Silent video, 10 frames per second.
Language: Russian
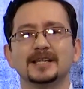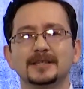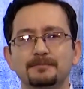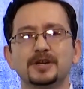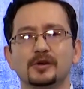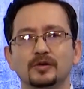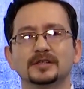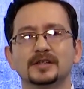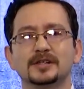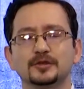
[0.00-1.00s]
эти
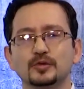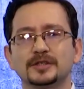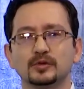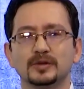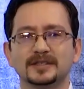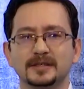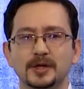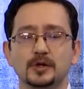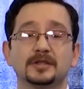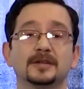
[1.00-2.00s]
природные ресурсы у нас
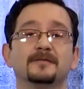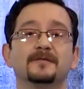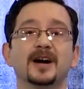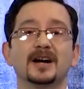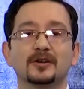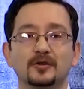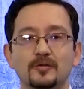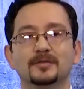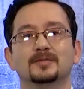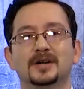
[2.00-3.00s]
имеются в
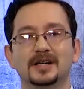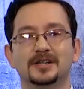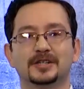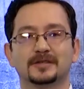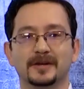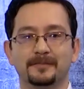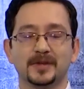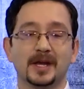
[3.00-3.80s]
огромном количестве.